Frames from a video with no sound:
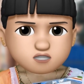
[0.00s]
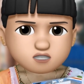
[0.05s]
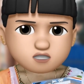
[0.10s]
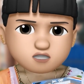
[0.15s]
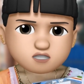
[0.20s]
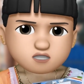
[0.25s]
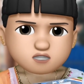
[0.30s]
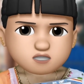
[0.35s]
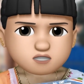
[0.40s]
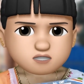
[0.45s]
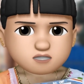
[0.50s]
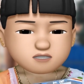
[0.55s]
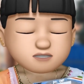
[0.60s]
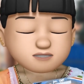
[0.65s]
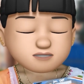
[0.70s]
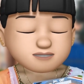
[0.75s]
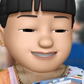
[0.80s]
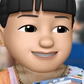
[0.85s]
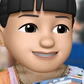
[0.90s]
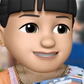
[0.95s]
గుడ్ మార్నింగ్
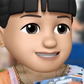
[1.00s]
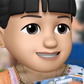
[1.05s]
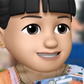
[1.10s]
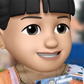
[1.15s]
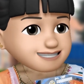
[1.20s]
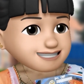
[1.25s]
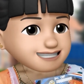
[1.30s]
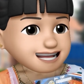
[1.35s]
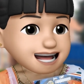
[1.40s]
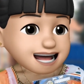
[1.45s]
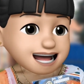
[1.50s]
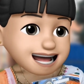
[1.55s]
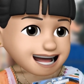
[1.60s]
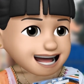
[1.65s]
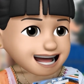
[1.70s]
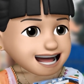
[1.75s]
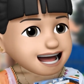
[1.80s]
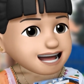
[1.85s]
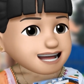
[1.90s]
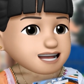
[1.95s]
మేడం
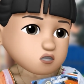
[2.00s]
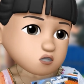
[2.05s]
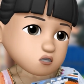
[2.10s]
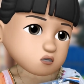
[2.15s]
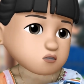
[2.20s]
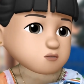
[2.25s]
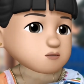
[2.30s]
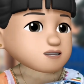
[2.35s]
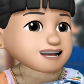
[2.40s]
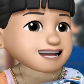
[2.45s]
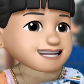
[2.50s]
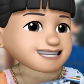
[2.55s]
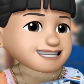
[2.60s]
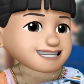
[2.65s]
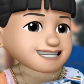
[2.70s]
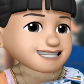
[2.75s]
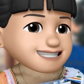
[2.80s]
గుడ్ మార్నింగ్